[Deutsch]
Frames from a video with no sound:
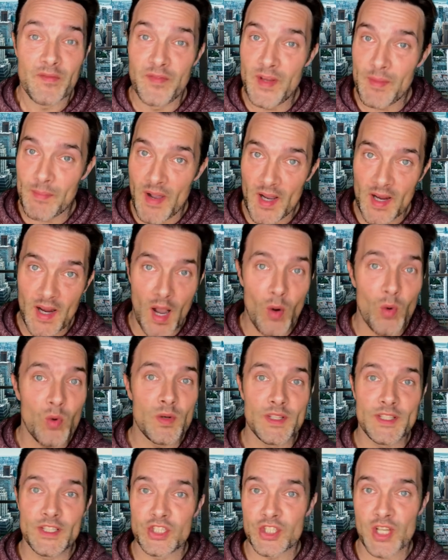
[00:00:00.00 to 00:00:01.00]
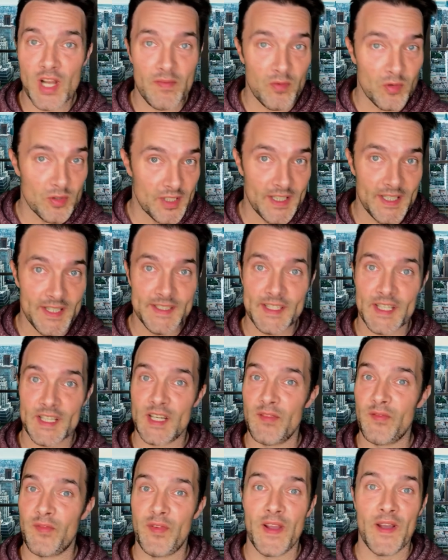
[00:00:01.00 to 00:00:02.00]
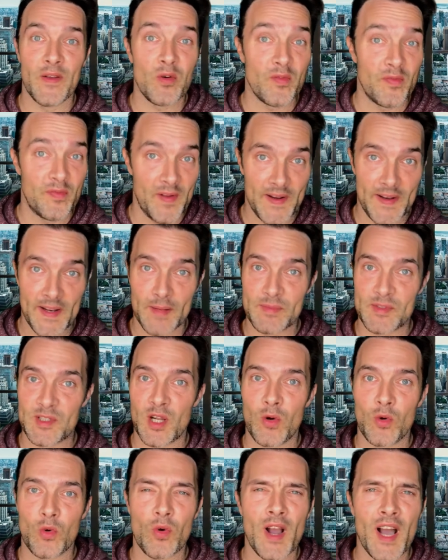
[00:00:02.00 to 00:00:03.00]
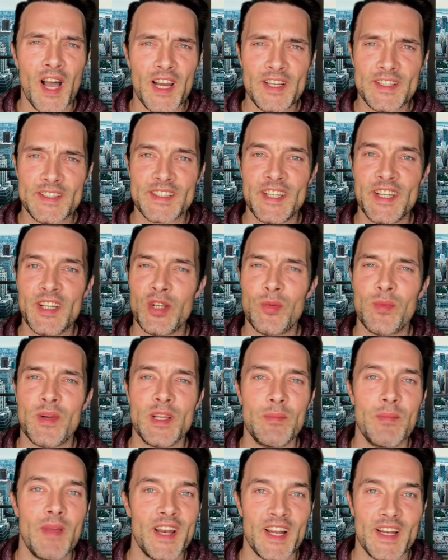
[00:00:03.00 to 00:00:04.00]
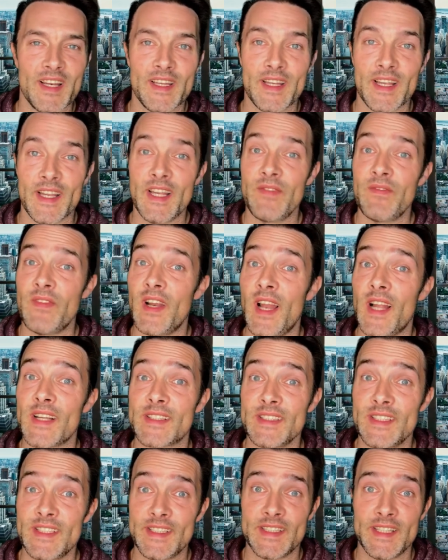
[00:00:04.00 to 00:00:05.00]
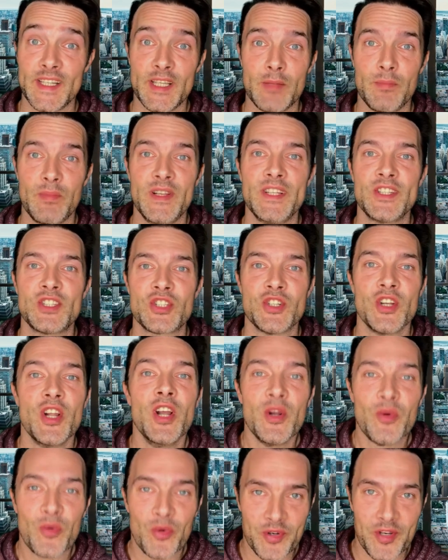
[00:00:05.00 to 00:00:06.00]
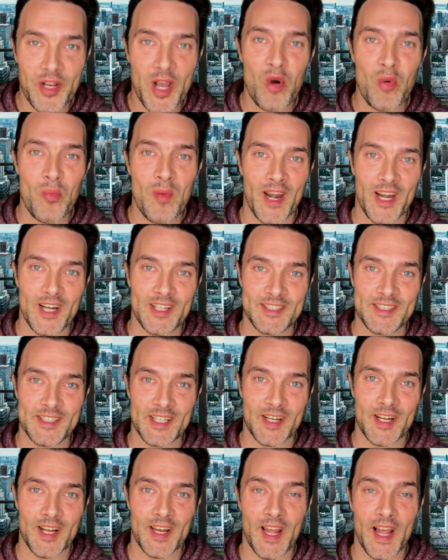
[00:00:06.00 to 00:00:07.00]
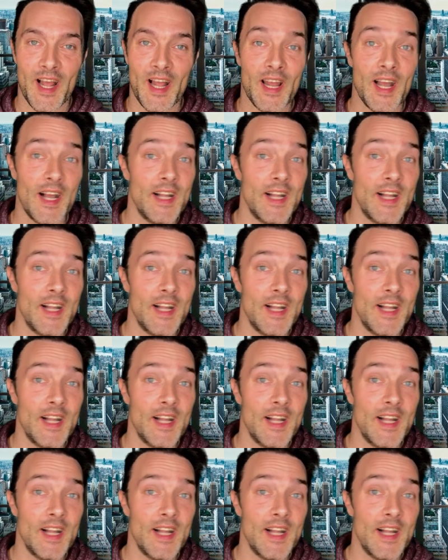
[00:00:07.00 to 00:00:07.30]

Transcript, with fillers: Wir machen Augenlidstraffung, Tränensackentfernung, Fettabsaugung, alles Dinge, über die Männer nicht reden. Wir lassen die Zähne bleachen und darum handelt dieser Kanal.